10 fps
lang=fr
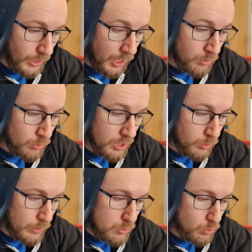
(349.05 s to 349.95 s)
À noter
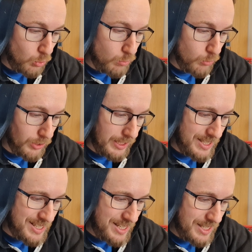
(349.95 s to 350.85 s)
qu'on est sur une montre
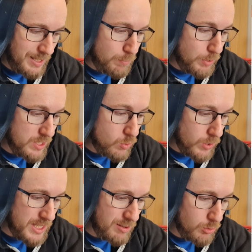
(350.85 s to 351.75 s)
classée
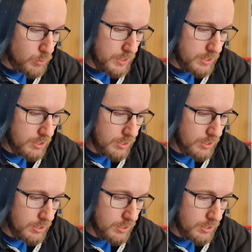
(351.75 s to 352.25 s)
IP68